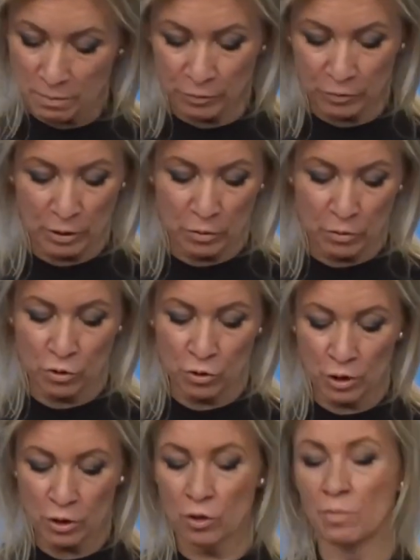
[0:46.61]
Повторю
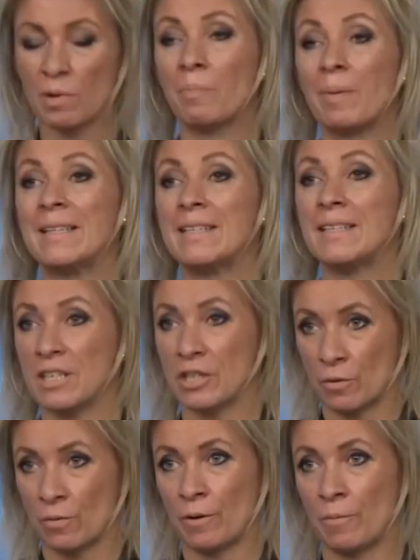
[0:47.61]
еще раз, что мы
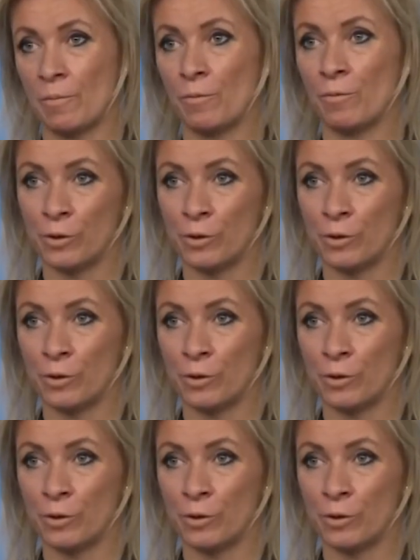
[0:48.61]
поддерживаем